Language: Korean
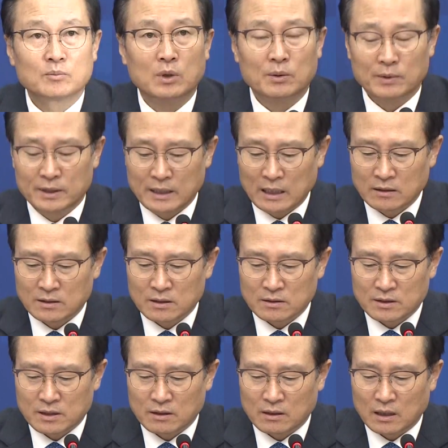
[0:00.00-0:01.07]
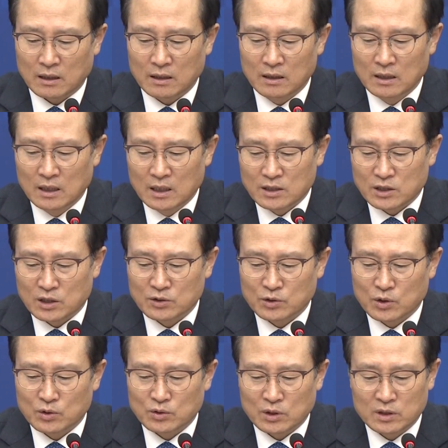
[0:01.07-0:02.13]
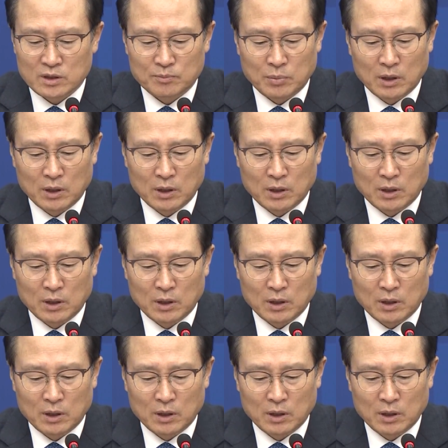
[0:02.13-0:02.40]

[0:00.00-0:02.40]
법원 행정처가 전교조의